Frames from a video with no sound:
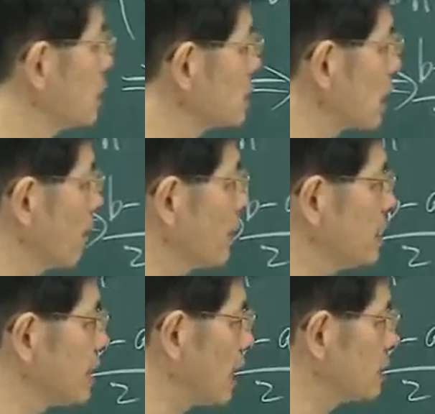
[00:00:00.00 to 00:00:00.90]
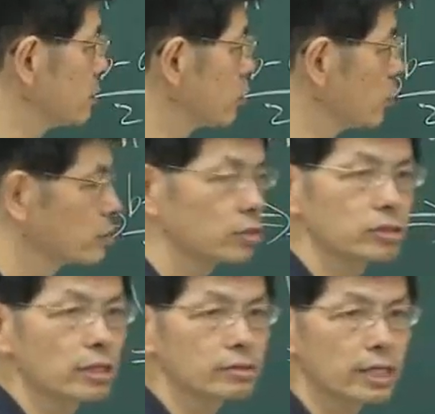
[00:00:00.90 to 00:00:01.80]
将这个 b 加进去，就
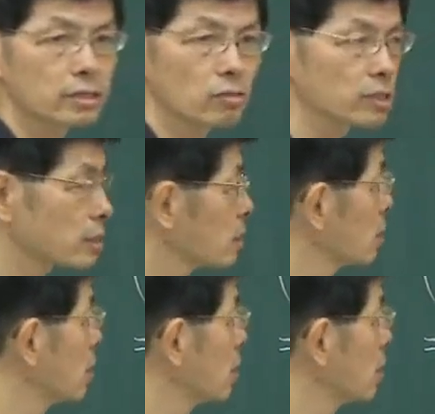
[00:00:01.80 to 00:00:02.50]
是有这个东西，